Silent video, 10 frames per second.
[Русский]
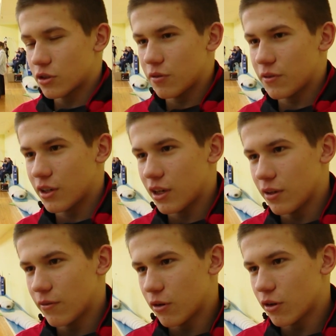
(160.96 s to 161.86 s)

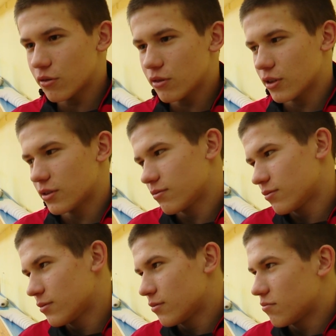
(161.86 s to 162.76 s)
федерального округа.
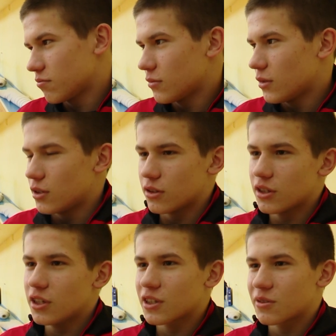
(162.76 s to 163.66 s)
Не
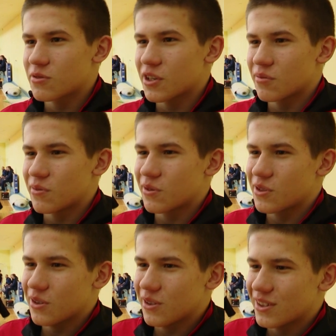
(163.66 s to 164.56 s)
знаю, так случайно
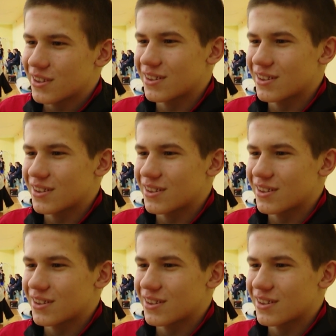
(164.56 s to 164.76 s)
получилось.